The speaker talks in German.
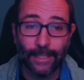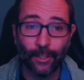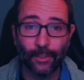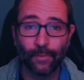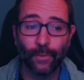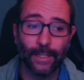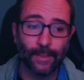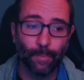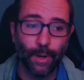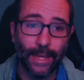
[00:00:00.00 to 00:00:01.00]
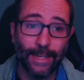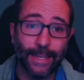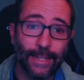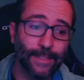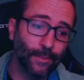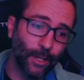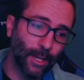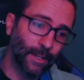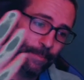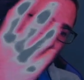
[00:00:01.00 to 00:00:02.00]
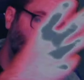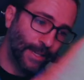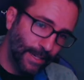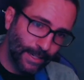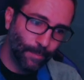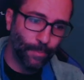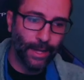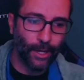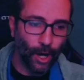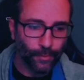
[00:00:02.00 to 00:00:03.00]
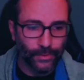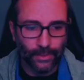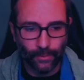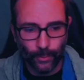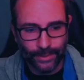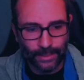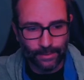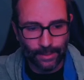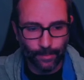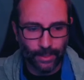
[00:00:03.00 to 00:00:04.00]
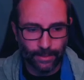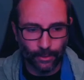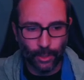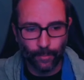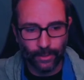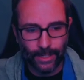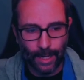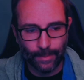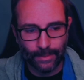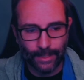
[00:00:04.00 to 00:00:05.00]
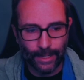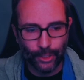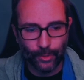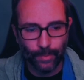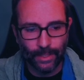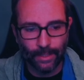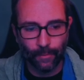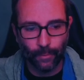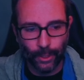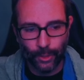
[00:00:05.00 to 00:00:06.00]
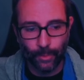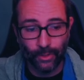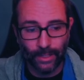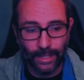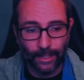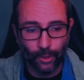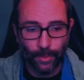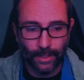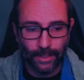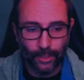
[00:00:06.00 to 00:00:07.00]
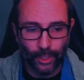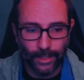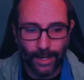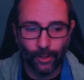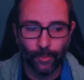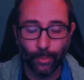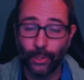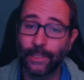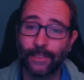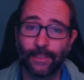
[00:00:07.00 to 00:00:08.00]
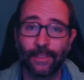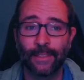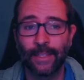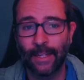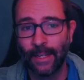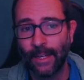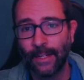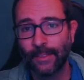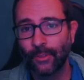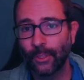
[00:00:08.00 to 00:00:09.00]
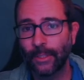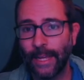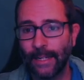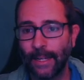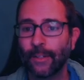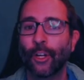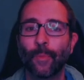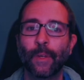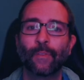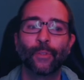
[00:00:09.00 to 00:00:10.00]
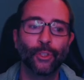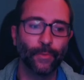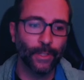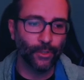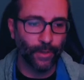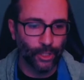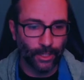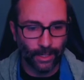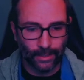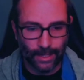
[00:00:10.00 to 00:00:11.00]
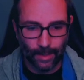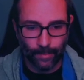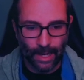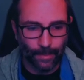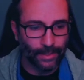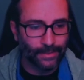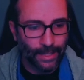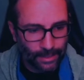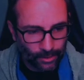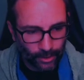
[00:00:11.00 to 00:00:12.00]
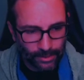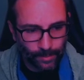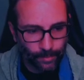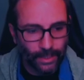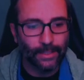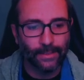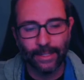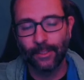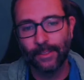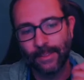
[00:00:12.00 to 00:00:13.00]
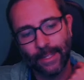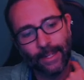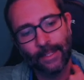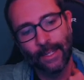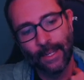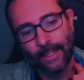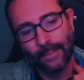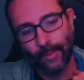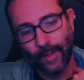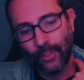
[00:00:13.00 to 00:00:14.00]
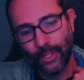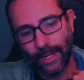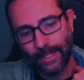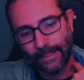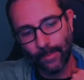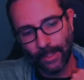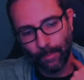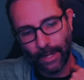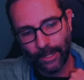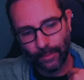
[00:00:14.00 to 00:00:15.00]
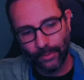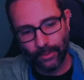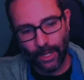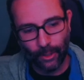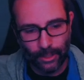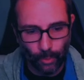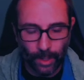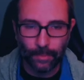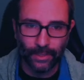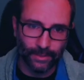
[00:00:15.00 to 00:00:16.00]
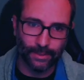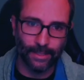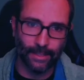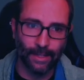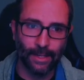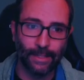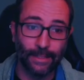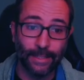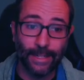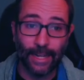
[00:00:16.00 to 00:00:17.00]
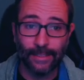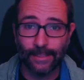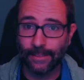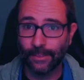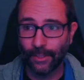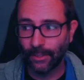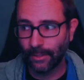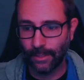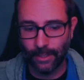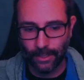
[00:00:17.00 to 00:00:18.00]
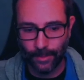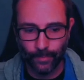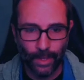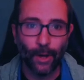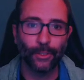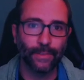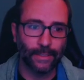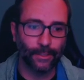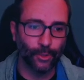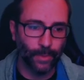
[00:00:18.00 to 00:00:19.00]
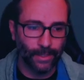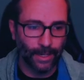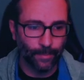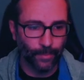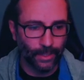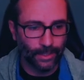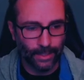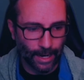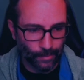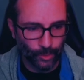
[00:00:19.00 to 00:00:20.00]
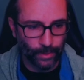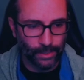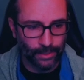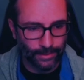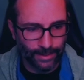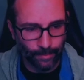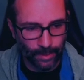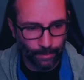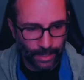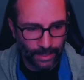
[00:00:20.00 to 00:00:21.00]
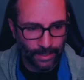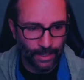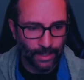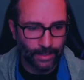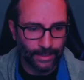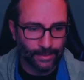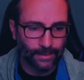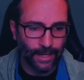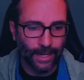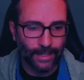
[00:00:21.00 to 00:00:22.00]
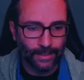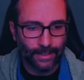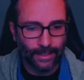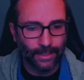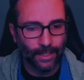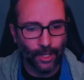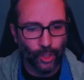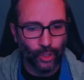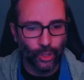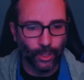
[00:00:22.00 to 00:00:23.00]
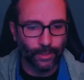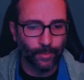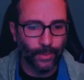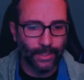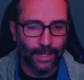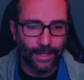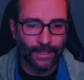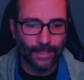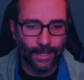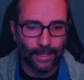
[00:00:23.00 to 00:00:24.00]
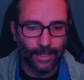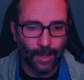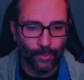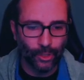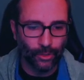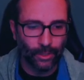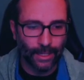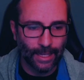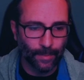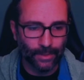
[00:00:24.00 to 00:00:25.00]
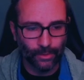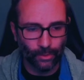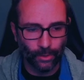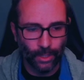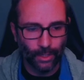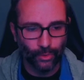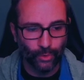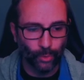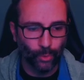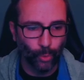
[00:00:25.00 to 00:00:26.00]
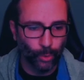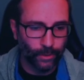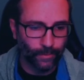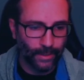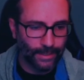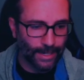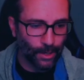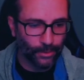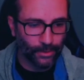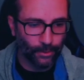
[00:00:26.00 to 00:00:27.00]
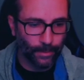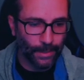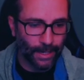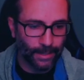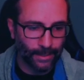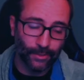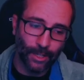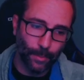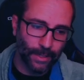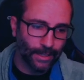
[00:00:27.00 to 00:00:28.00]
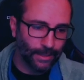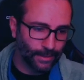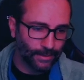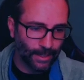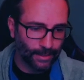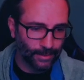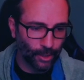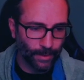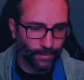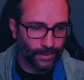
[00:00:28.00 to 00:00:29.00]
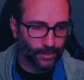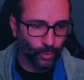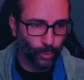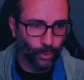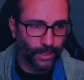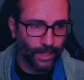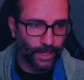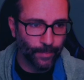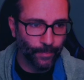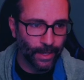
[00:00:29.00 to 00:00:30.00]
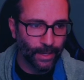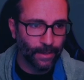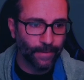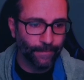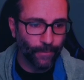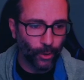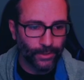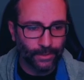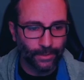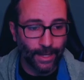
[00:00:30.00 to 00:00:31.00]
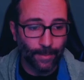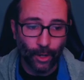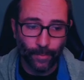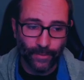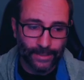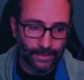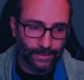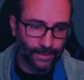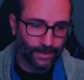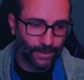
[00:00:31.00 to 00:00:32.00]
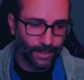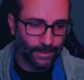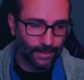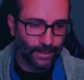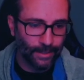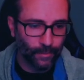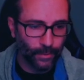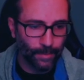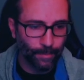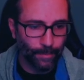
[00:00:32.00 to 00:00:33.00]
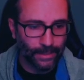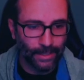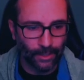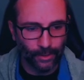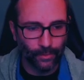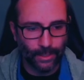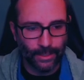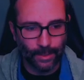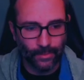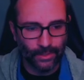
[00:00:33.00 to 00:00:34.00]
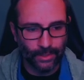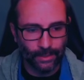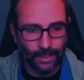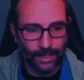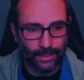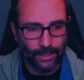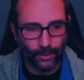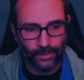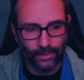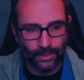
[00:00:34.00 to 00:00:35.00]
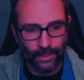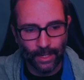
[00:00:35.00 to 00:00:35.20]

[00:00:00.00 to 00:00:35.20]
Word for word: ja noch für das Play-In-Tournament in die Playoffs. Die Wizards hier mit einem komfortablen drei Spiele Vorsprung gegenüber den Chicago Bulls, die sich ja zur Deadline noch mit Vucevic verstärkt haben, aber es hat trotzdem nicht sein, sein zumindest stand jetzt mit den Playoffs und auch die Raptors, die ja die ganze Saison ähm, auswärts gespielt haben mit Heimspielen in Tampa Bay, jetzt eigentlich schon mit drei Niederlagen am Stück ebenso so gut wie draußen und im Rennen. Also glaube nicht, dass da sich mal was tut im Osten. Aber auch im Westen sieht es hier hinten nicht viel besser aus für die Teams, die gerade draußen sind.